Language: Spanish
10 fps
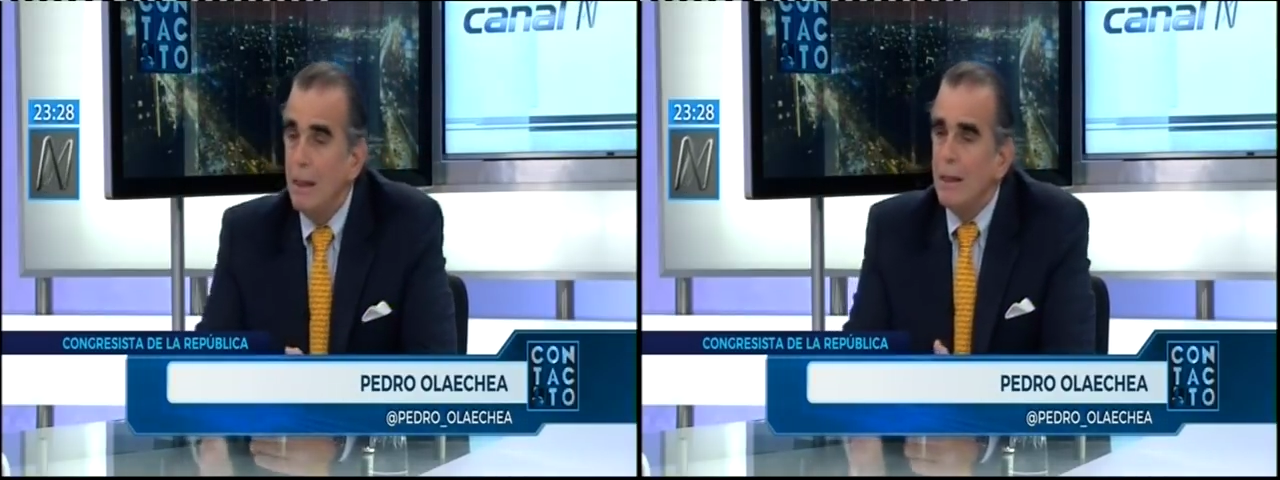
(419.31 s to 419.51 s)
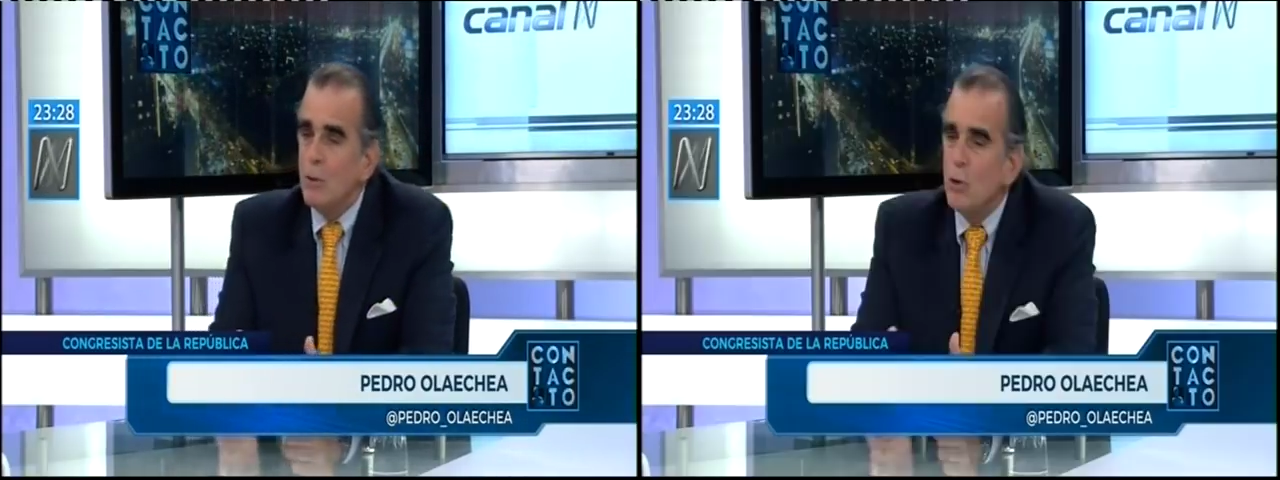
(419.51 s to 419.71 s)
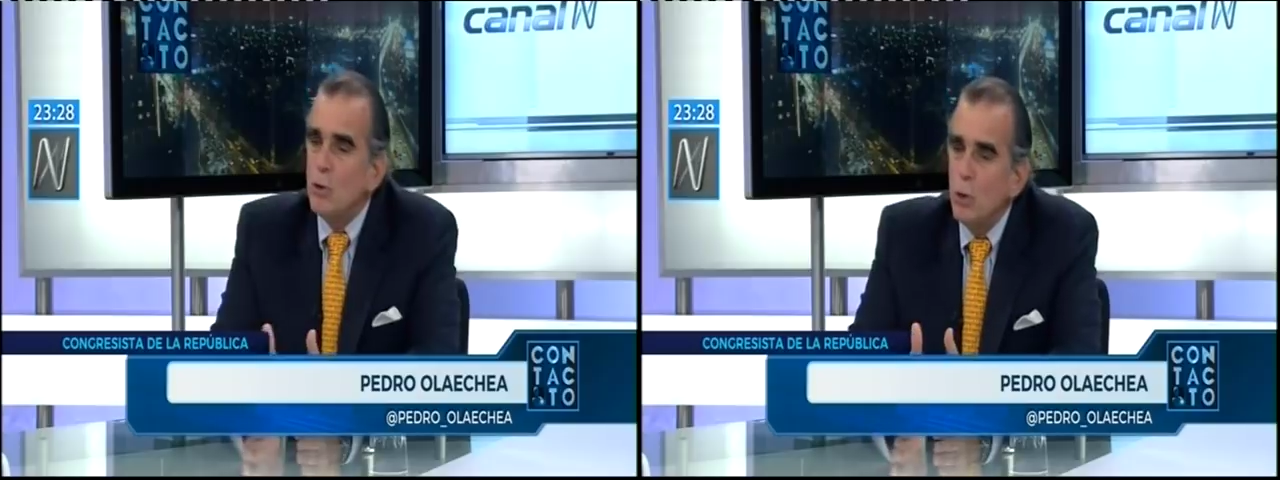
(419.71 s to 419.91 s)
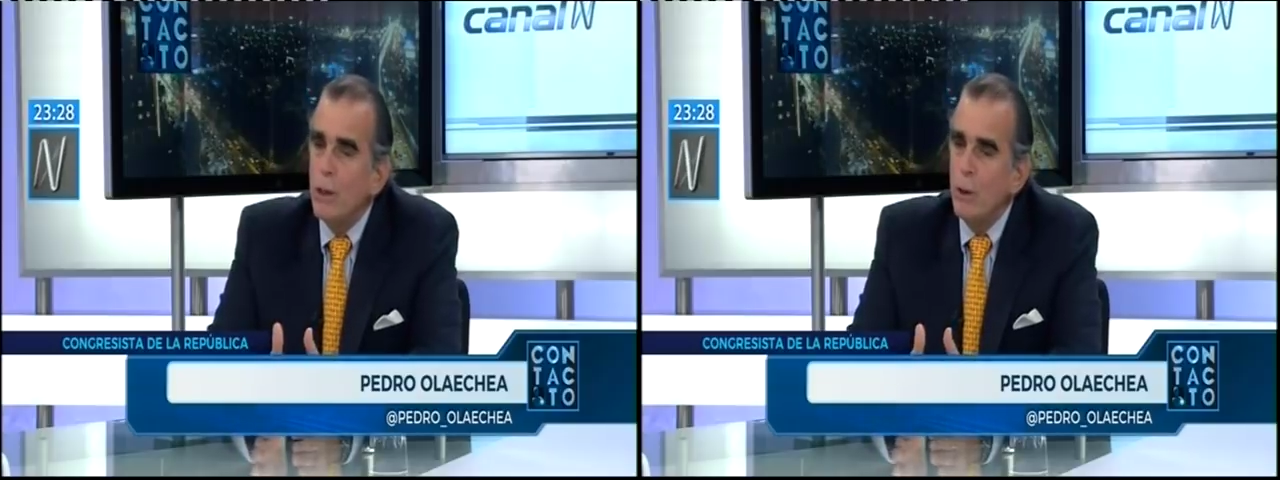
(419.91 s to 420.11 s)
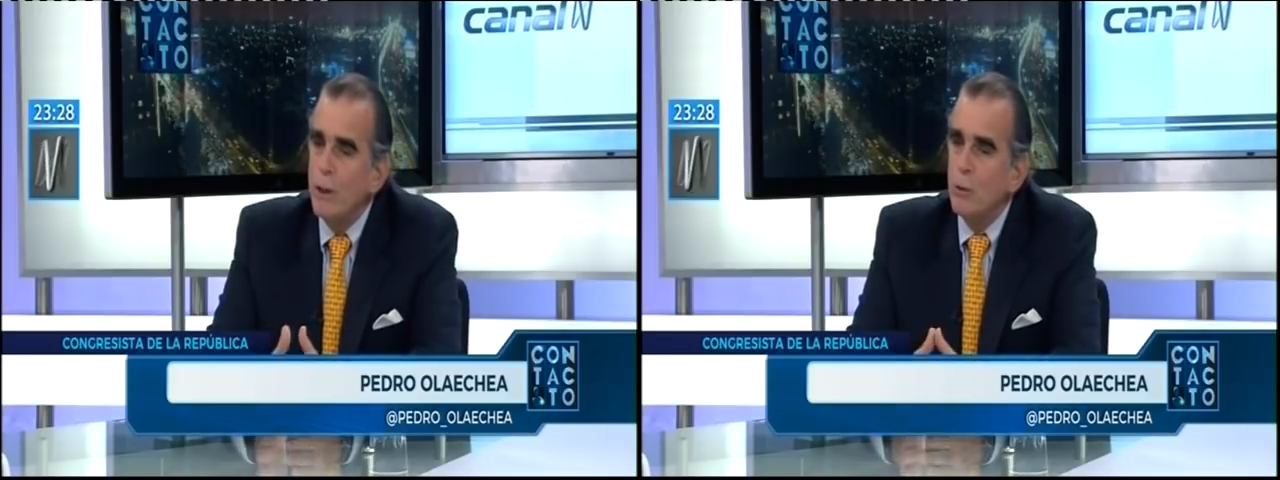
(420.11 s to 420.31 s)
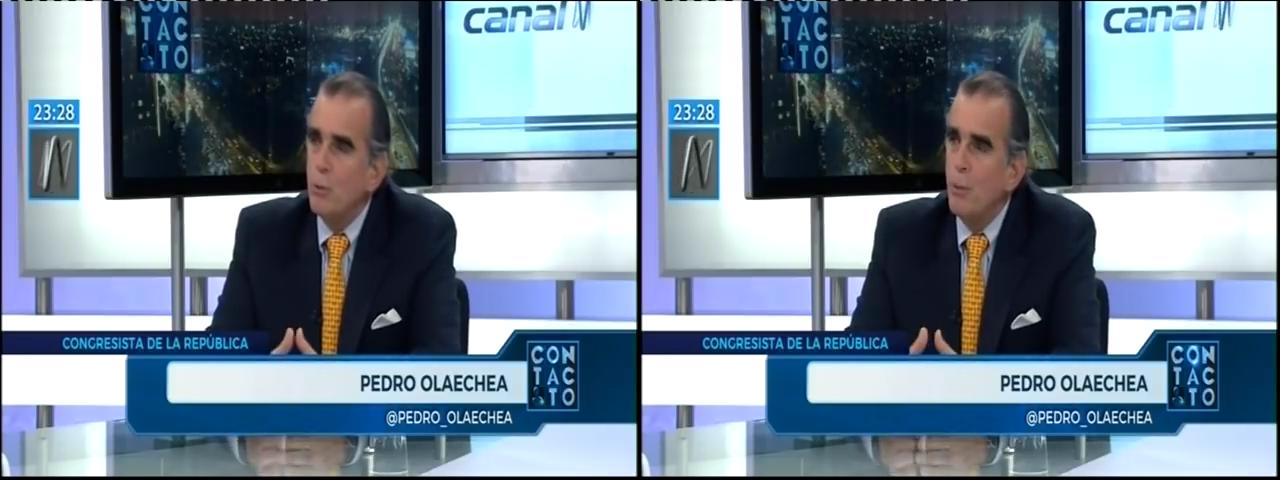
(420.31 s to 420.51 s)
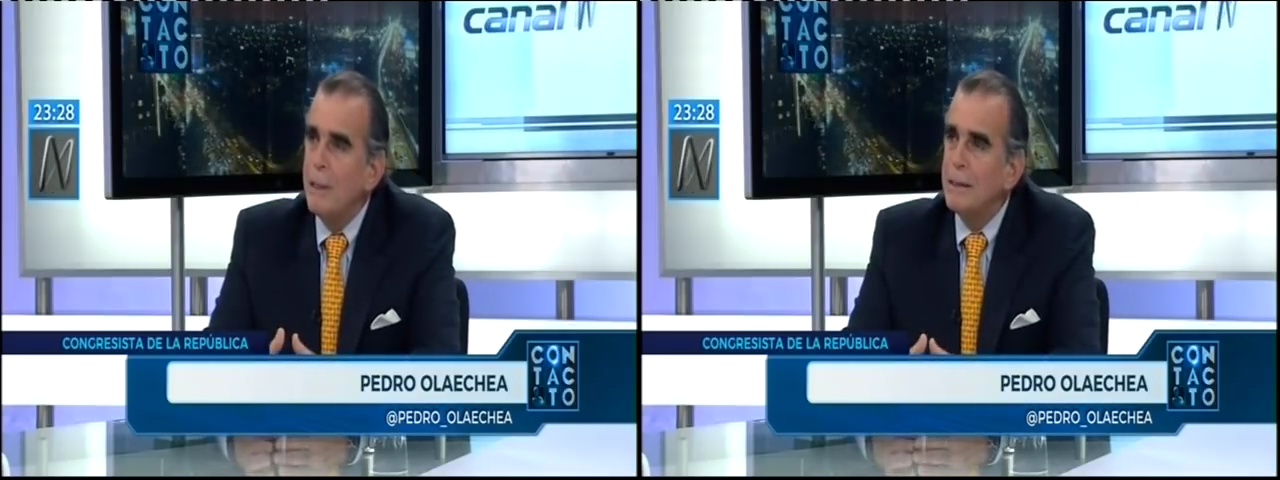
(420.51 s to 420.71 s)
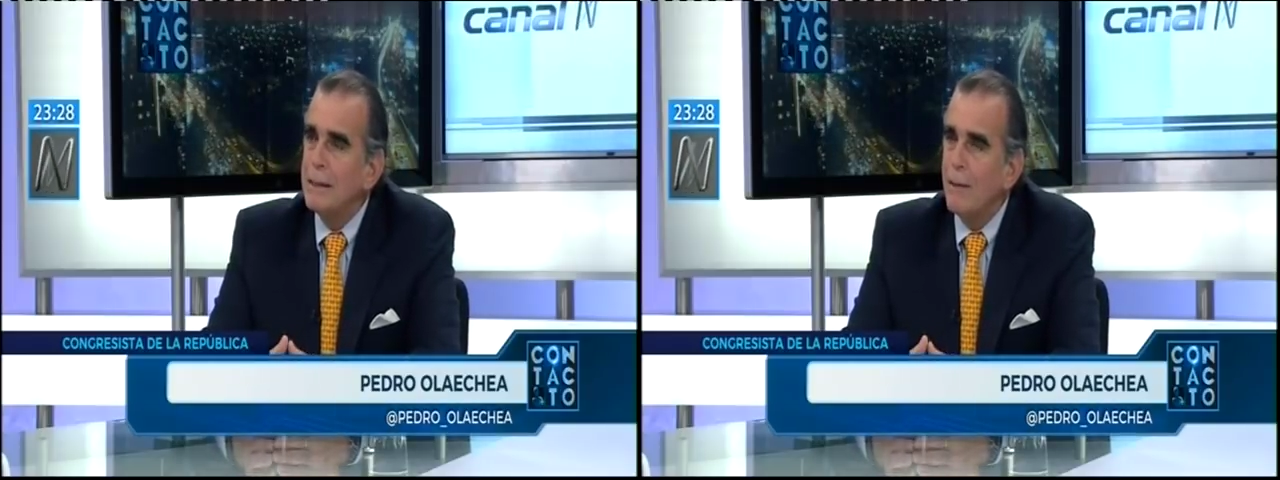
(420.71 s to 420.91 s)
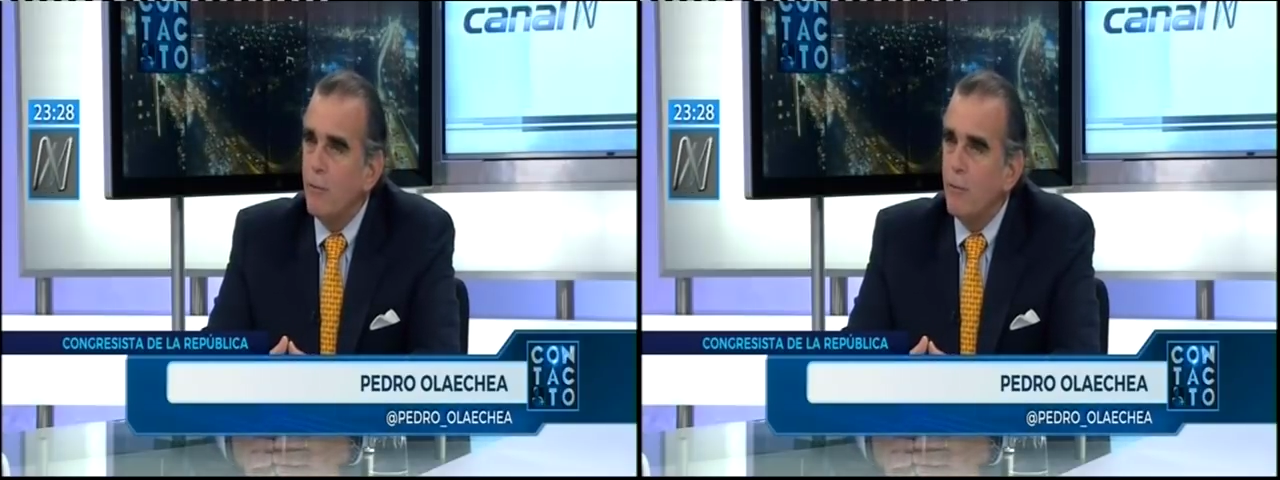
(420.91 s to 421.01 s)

Entonces yo creo que tú puedes